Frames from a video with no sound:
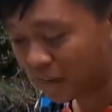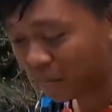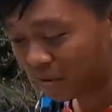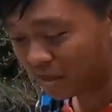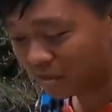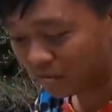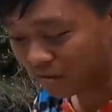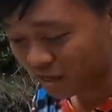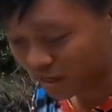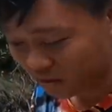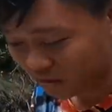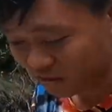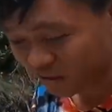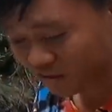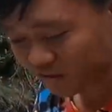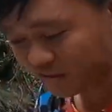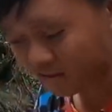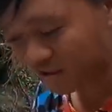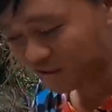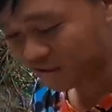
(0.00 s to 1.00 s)
namin yung ano,
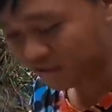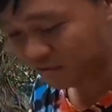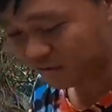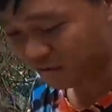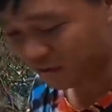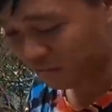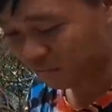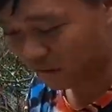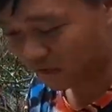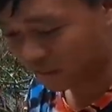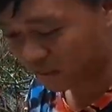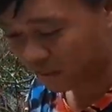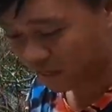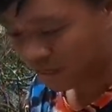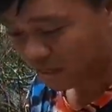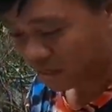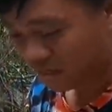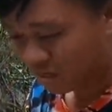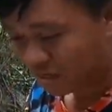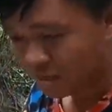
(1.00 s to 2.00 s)
lambat. yung lambat.
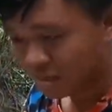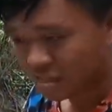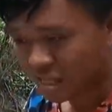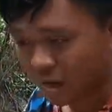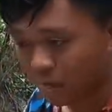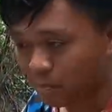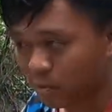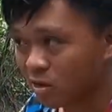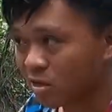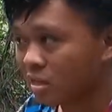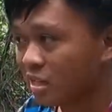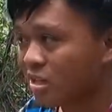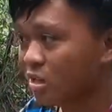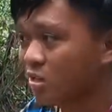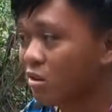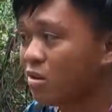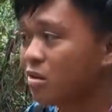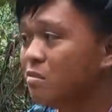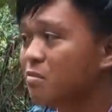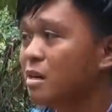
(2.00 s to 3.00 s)
Di Tapos
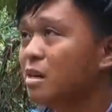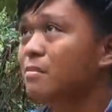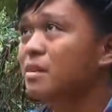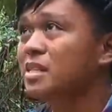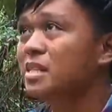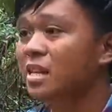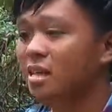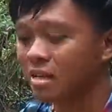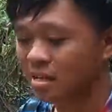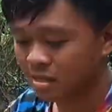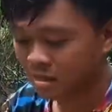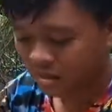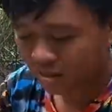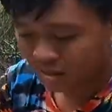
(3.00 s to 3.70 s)
ito, mga master,